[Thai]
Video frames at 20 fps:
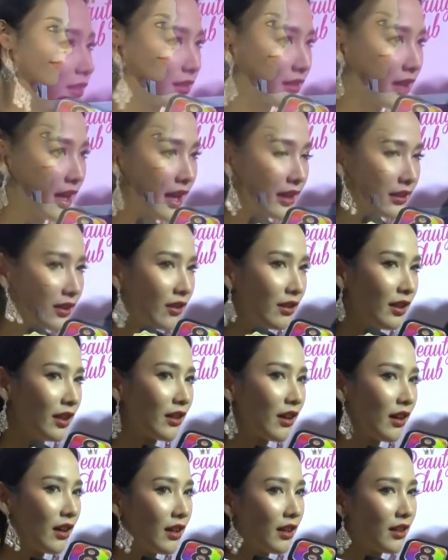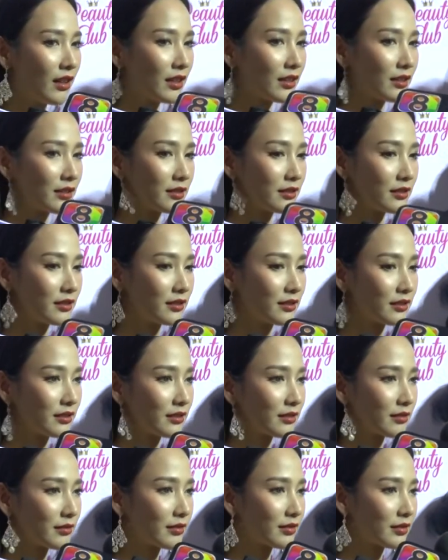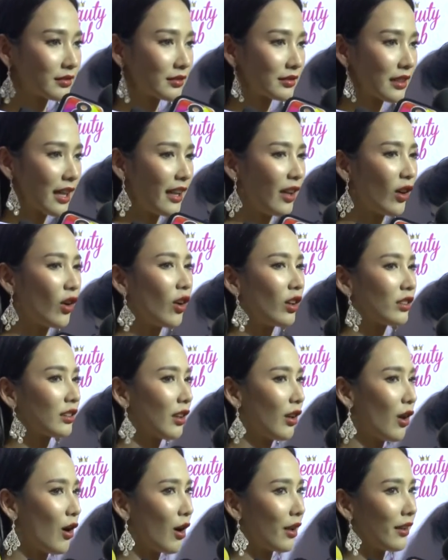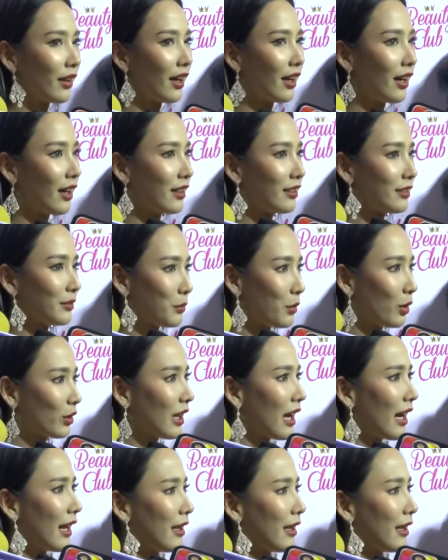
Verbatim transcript: ค่ะตอนนี้ก็ถ่ายละครตลอดนะคะเพราะถ่า